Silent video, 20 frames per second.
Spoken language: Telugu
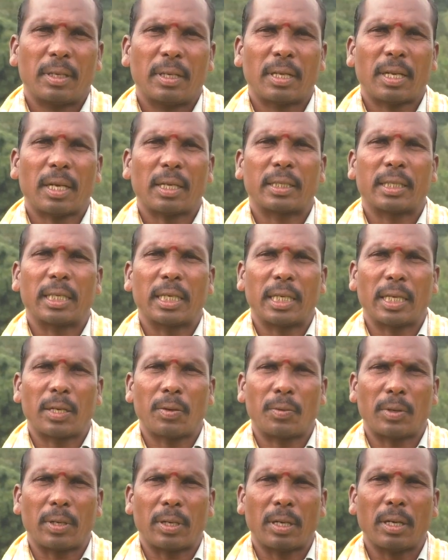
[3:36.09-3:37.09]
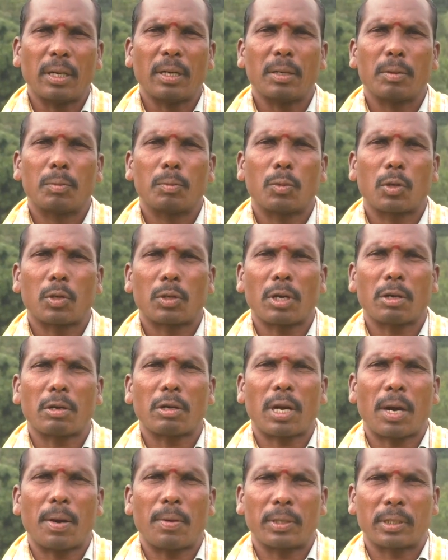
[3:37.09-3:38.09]
ఇలా చేయడం వలన మొక్కకు
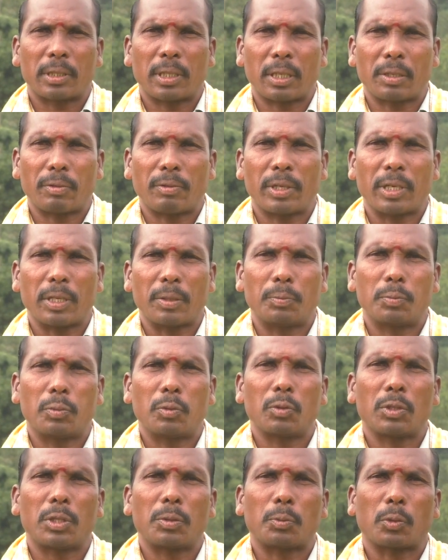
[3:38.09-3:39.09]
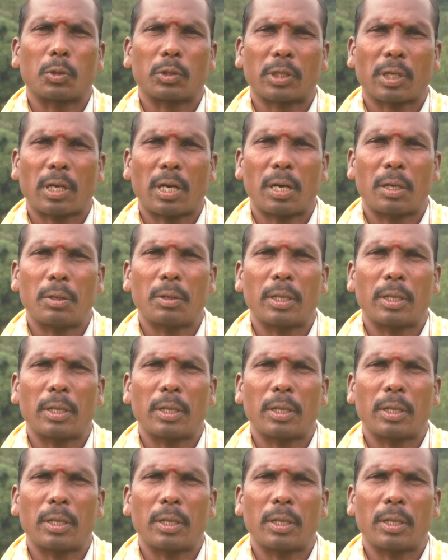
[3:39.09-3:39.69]
కావలసినటువంటి పూర్తి పోషకాలు